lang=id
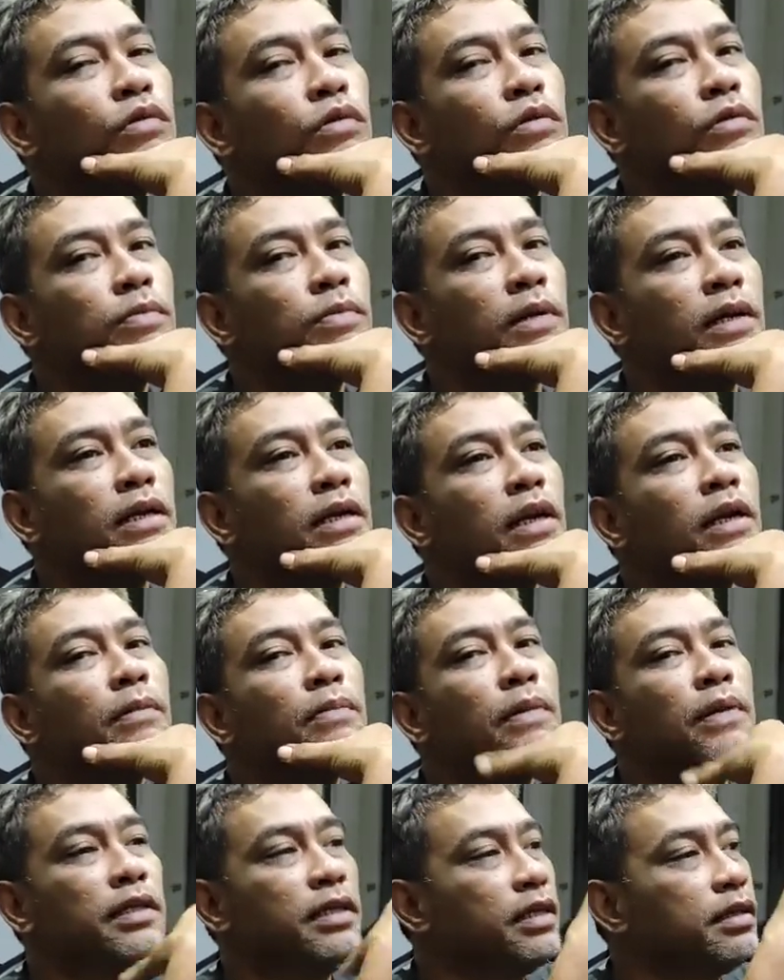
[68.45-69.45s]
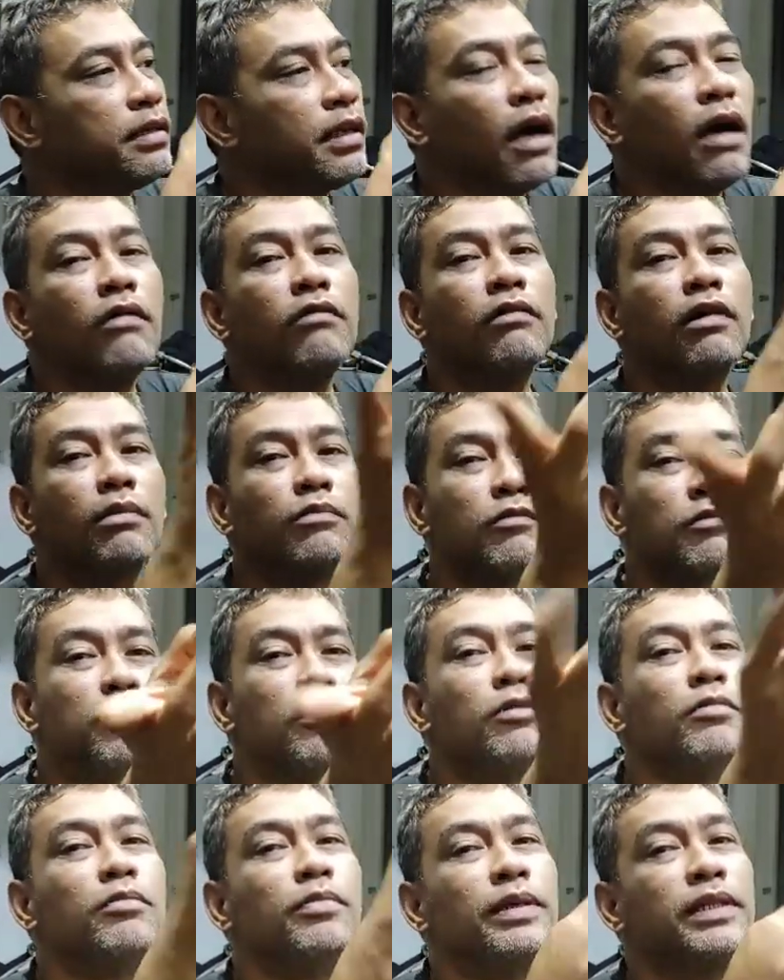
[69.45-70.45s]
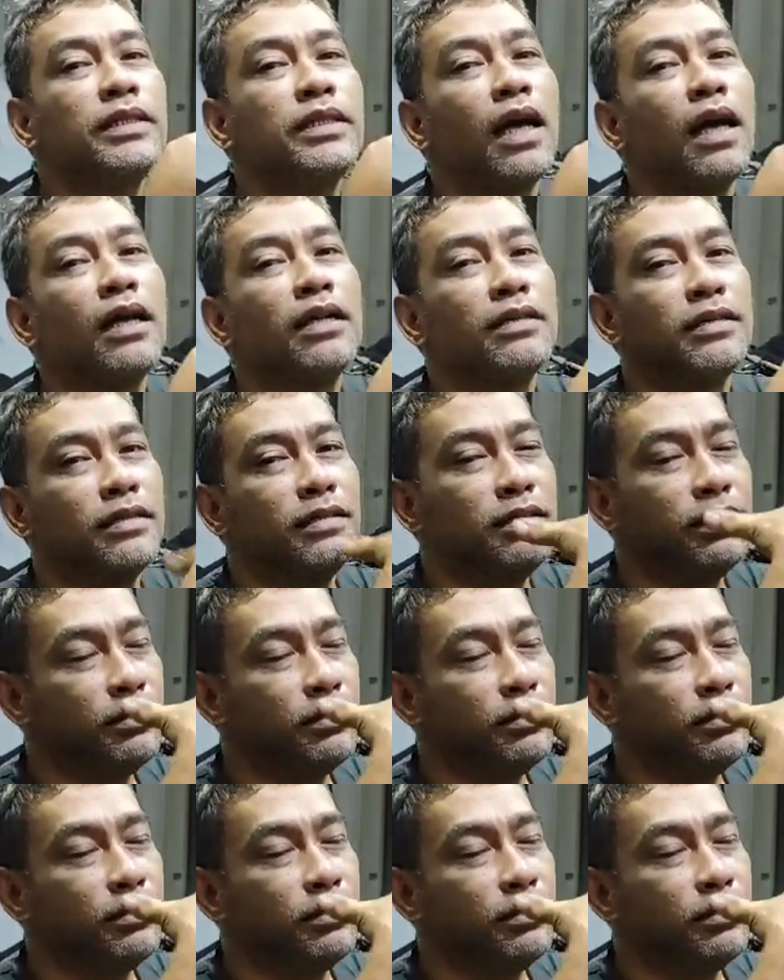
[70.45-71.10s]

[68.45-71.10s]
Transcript: cukup karena apa dia tahu kamu belum bisa jadi